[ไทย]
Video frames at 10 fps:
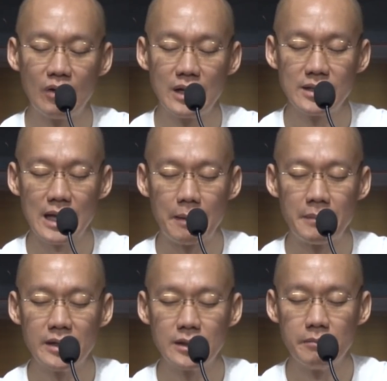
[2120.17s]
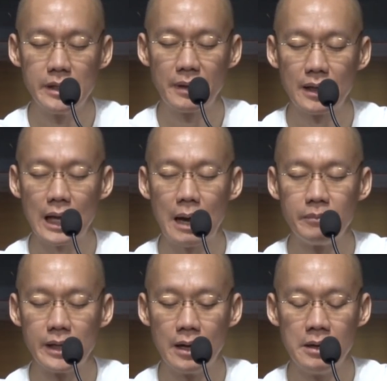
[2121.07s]
เรานั้นสามารถจะมีพระธรร
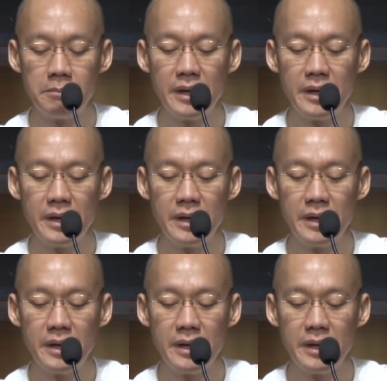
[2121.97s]
มเนี่ย